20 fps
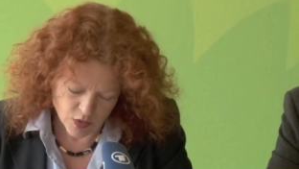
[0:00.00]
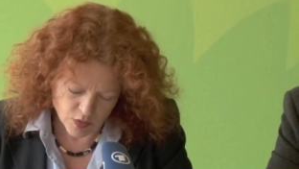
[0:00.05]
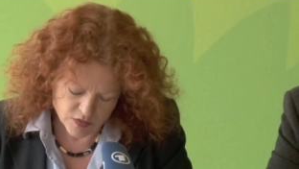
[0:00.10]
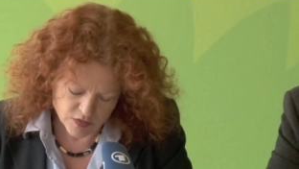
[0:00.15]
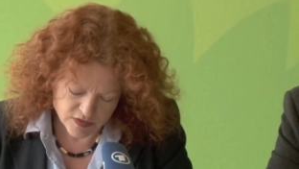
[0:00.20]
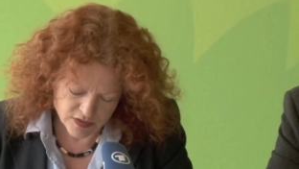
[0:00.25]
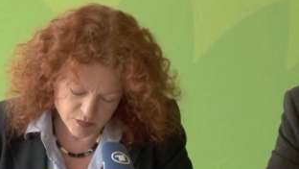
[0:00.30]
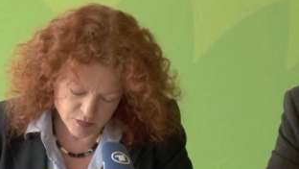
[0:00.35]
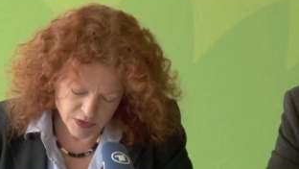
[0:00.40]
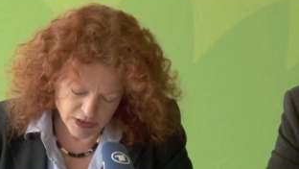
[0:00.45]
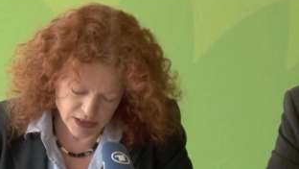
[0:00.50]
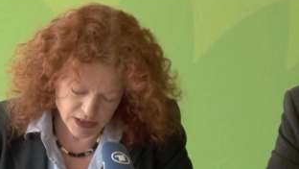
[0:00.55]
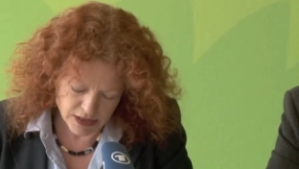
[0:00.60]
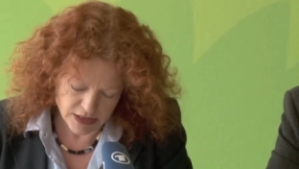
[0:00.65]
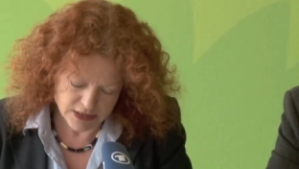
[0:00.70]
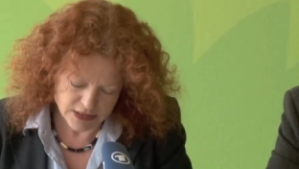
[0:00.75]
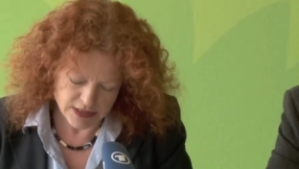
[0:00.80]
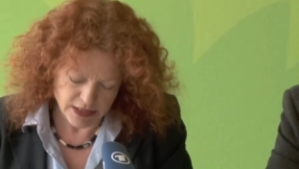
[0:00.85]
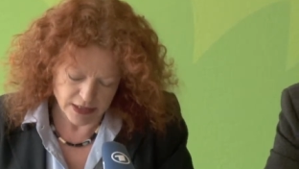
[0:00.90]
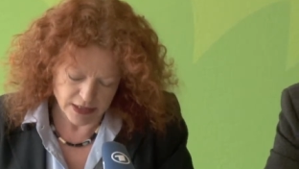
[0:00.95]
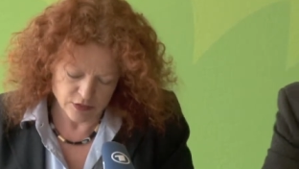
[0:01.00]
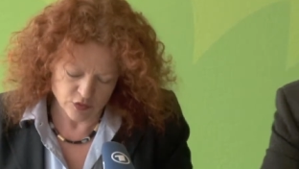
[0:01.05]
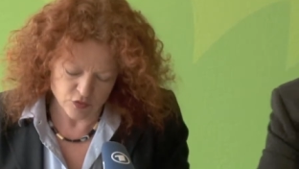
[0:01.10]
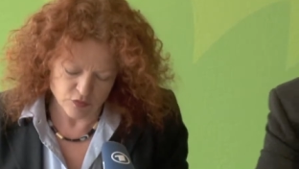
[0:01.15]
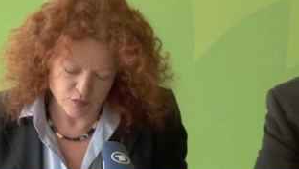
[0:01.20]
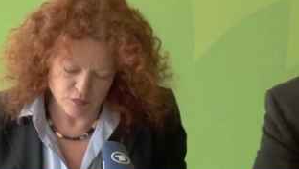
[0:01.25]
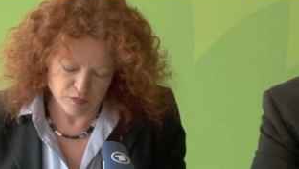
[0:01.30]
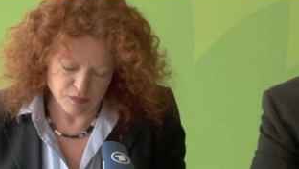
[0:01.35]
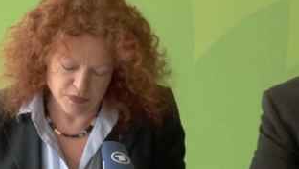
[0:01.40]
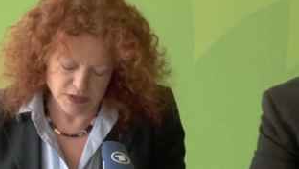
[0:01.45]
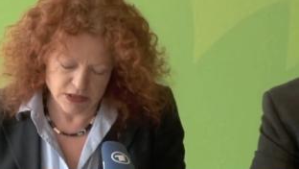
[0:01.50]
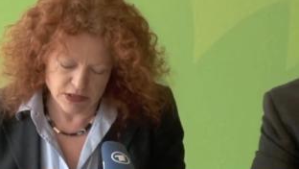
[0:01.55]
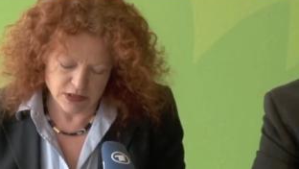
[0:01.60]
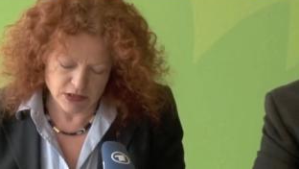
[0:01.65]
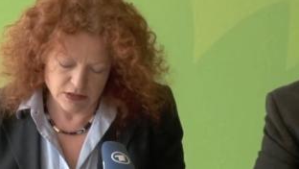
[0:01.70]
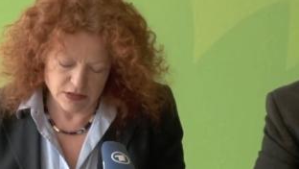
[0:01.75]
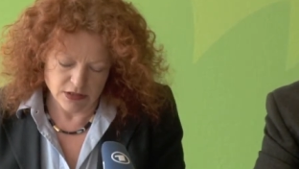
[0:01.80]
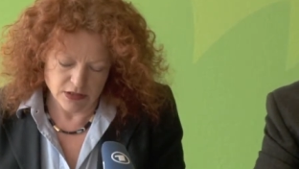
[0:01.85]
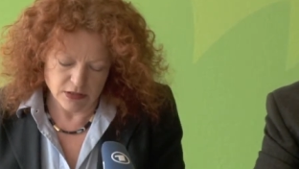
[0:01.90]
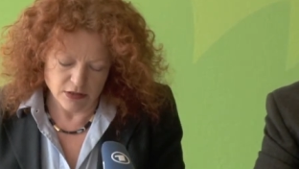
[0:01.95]
und sich mit ihrer Zeit und mit
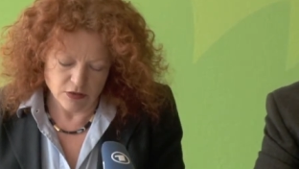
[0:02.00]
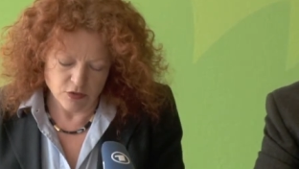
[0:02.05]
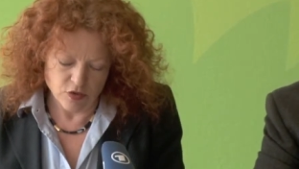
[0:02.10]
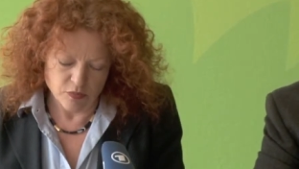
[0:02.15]
ihrer